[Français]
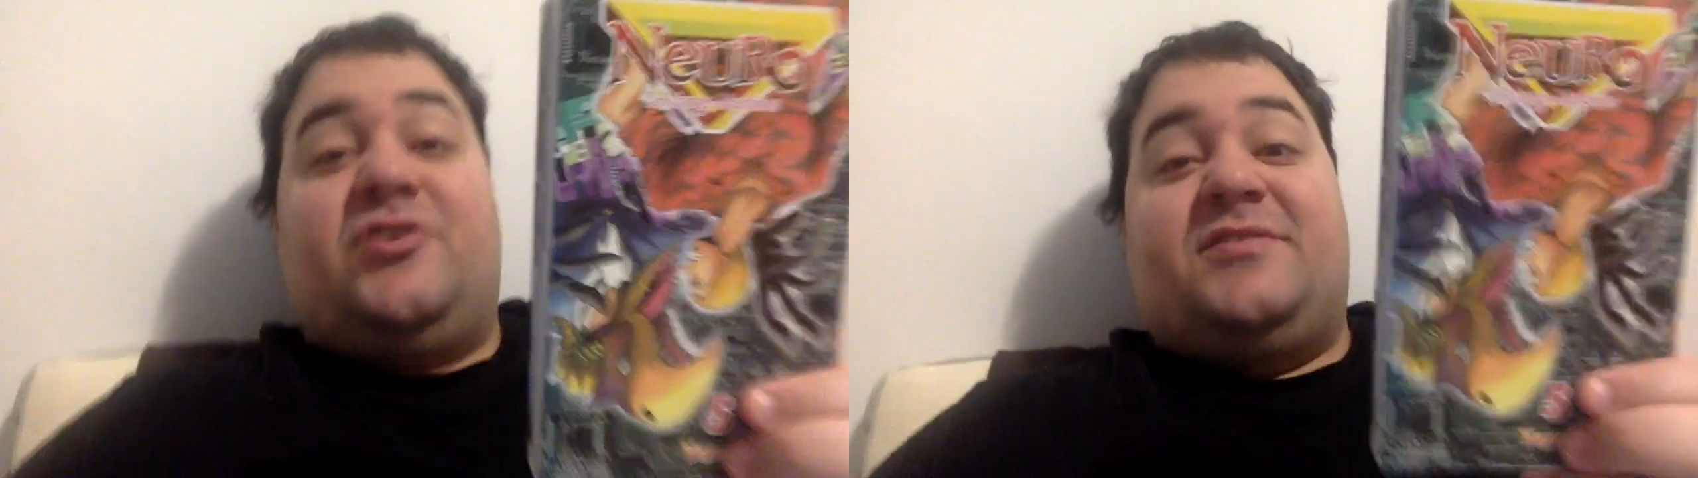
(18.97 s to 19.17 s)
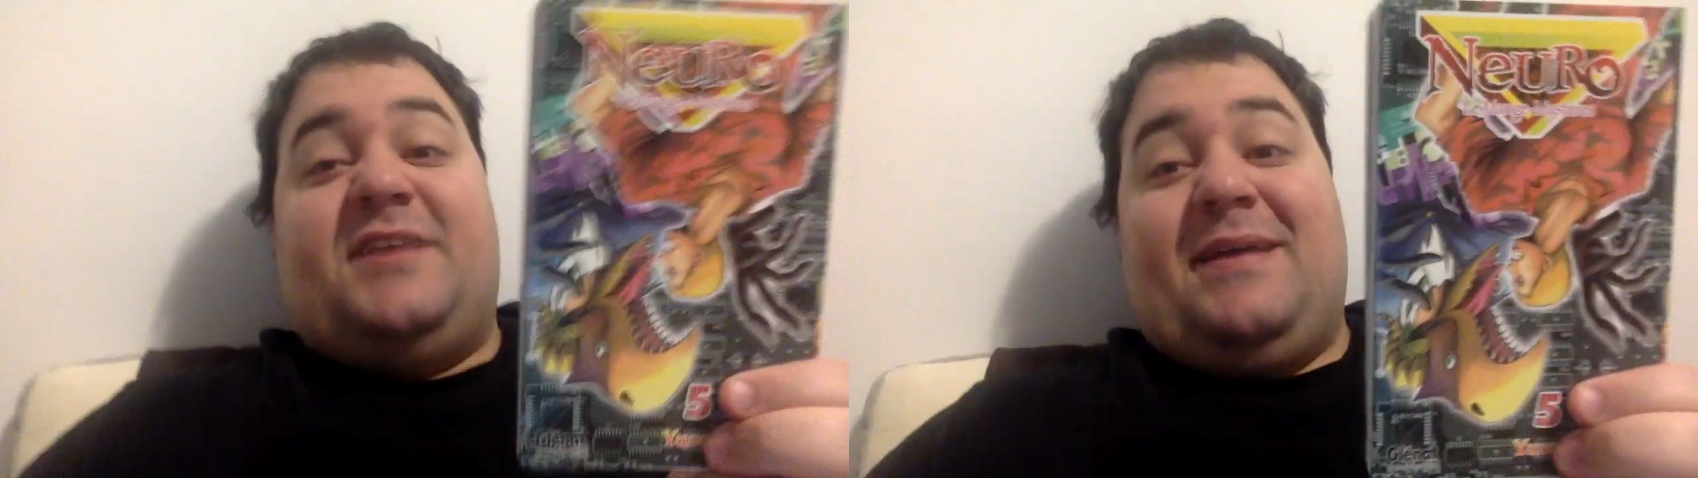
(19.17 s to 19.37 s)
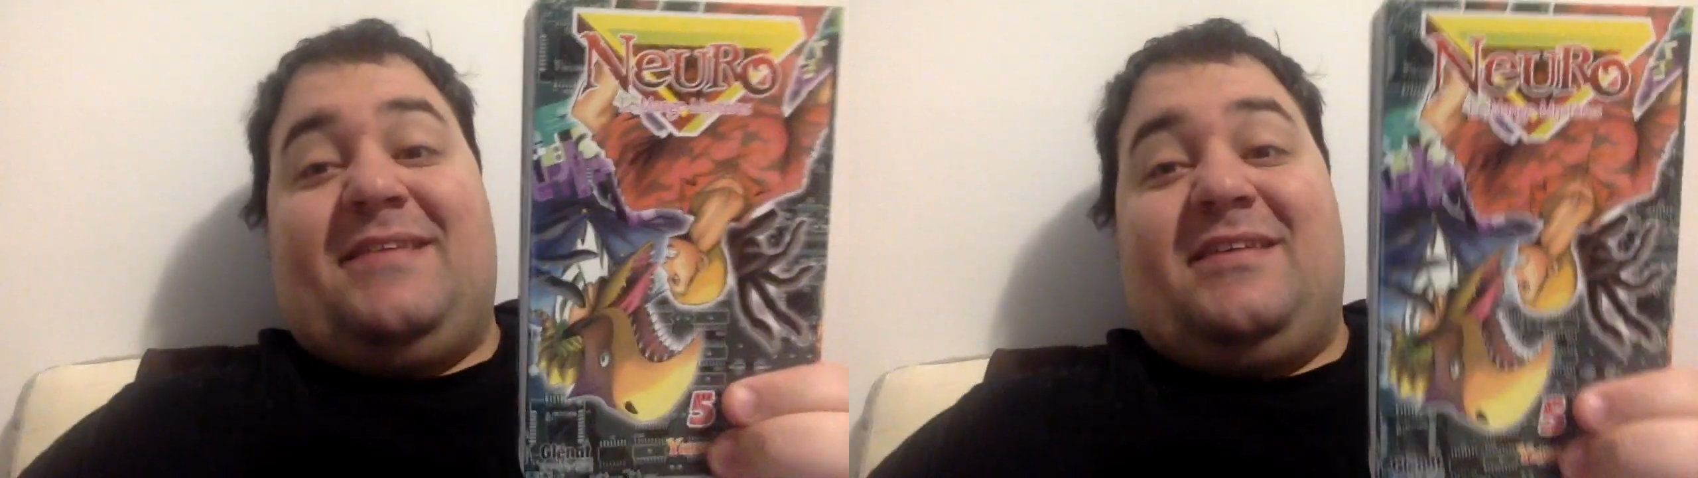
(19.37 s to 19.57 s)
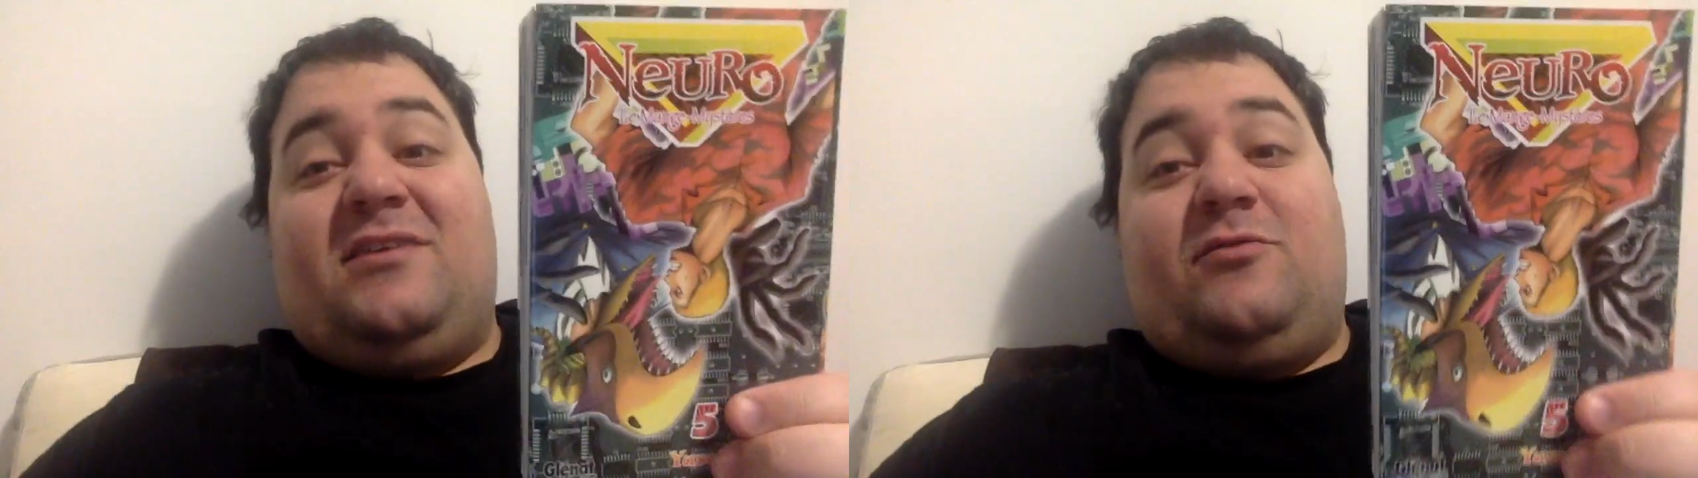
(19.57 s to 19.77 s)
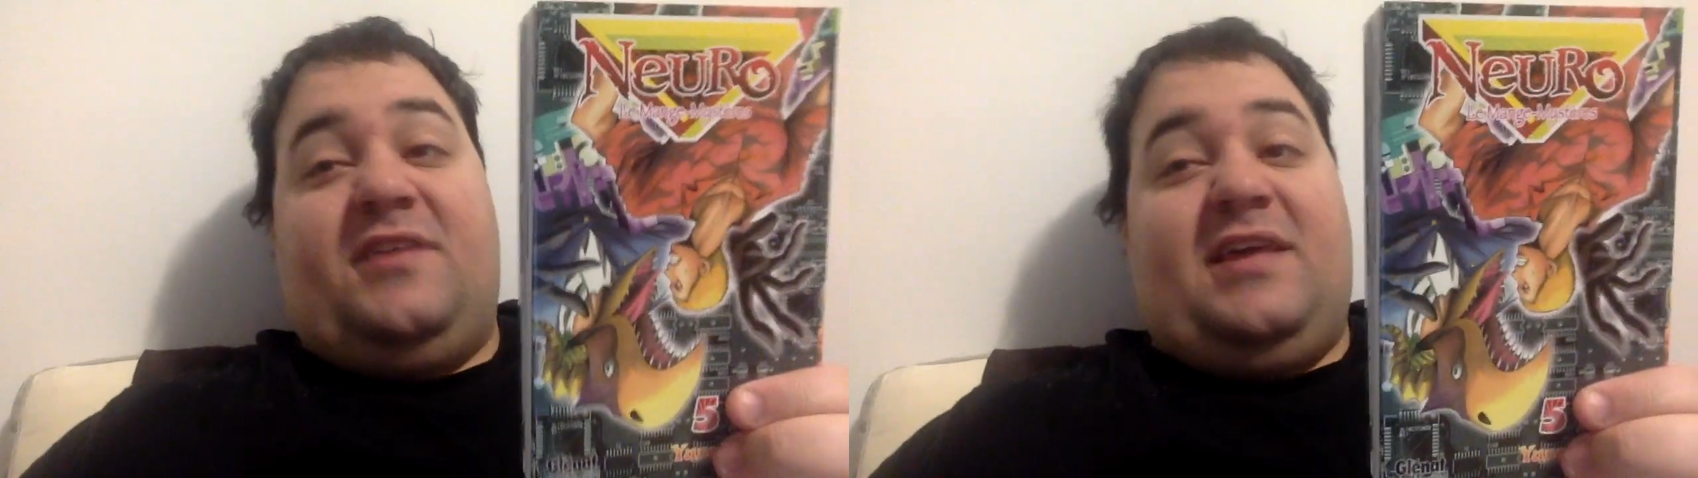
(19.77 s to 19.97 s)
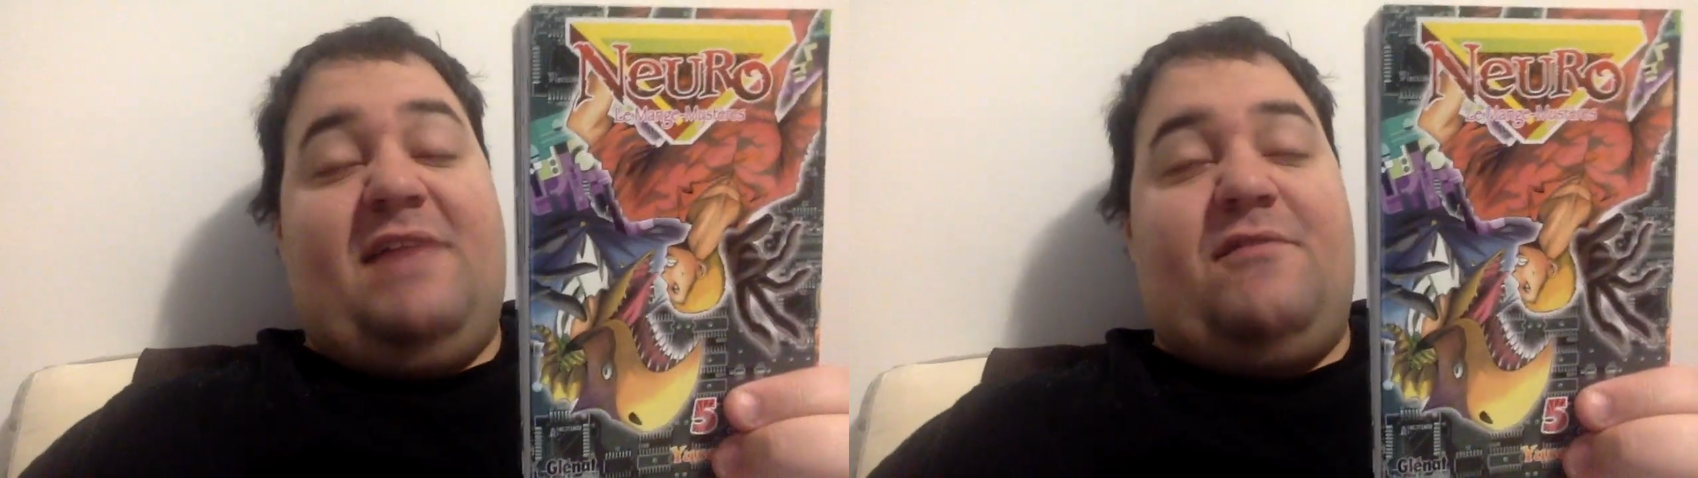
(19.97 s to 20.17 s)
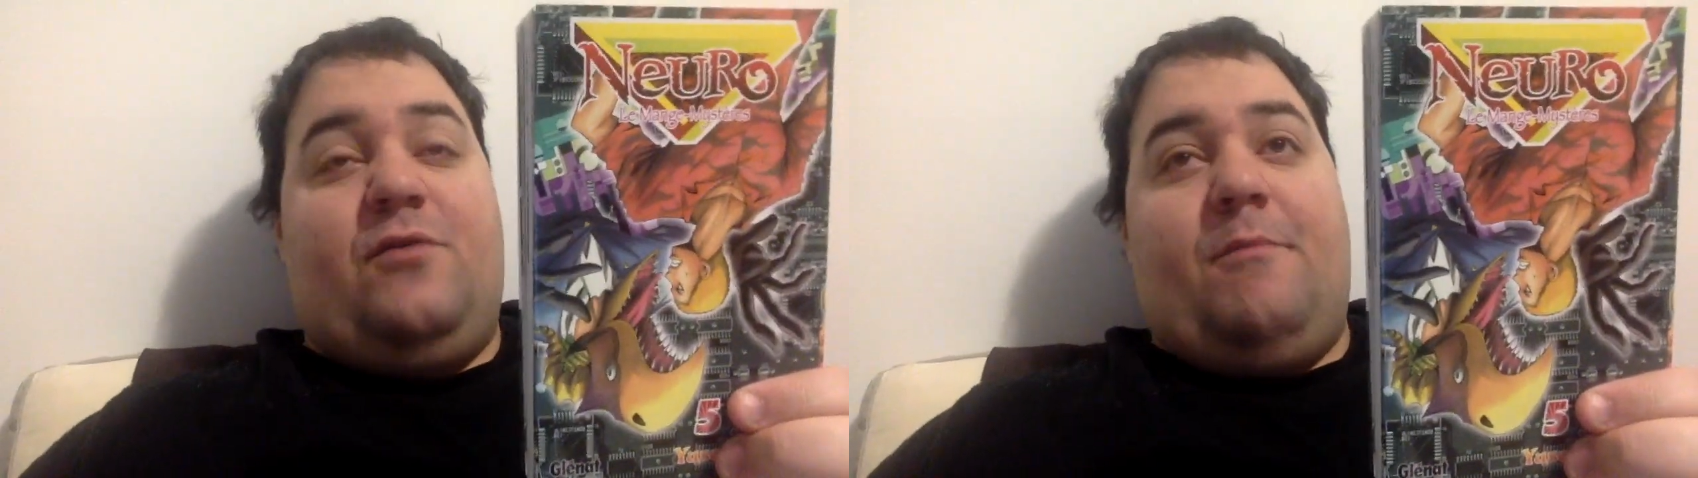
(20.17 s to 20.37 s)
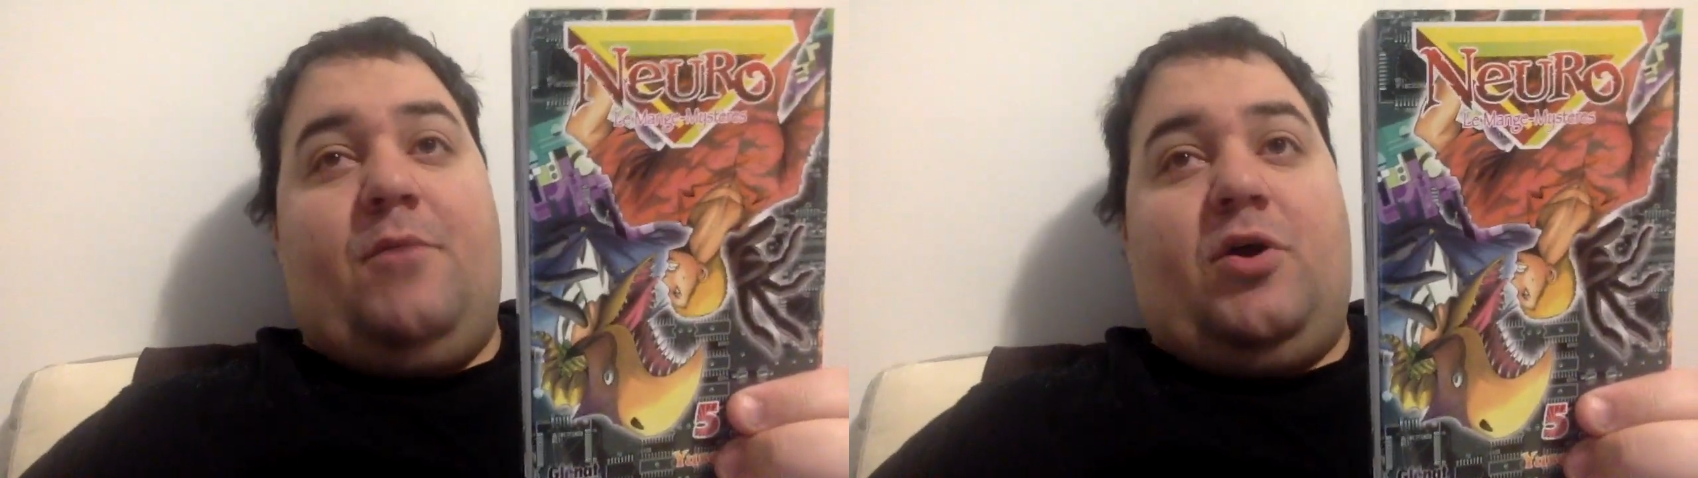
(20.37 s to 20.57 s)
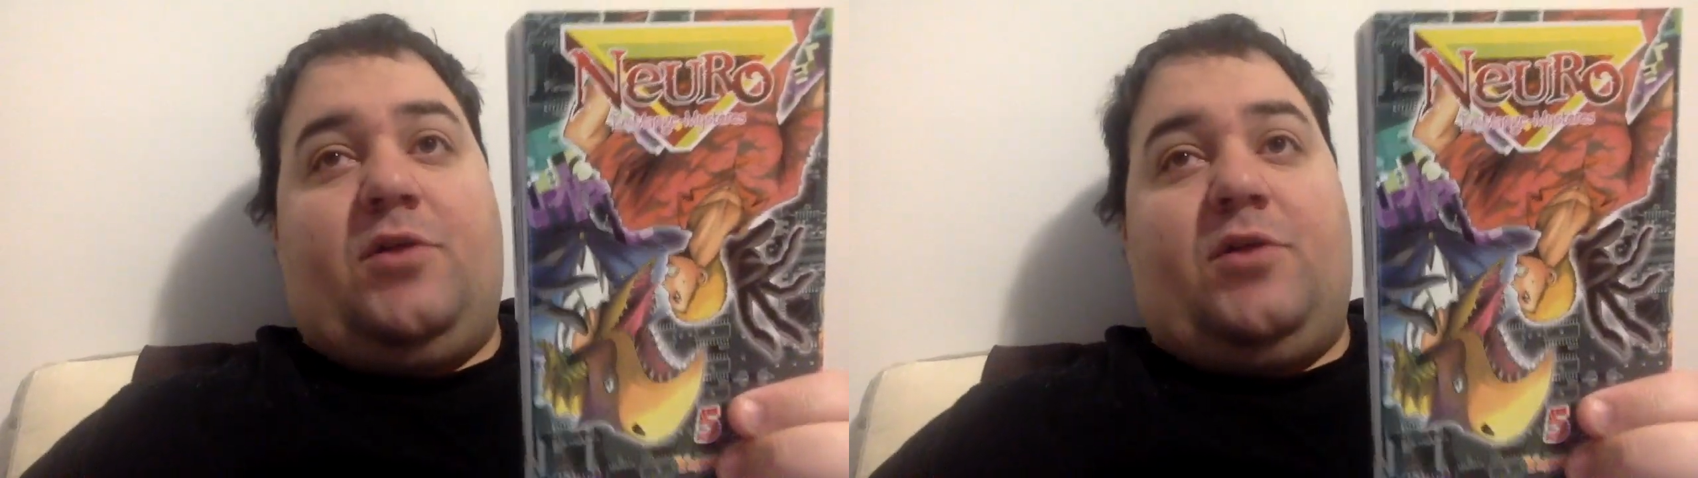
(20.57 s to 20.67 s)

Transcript: sympathique où c'est qu'il y avait eu un meurtre,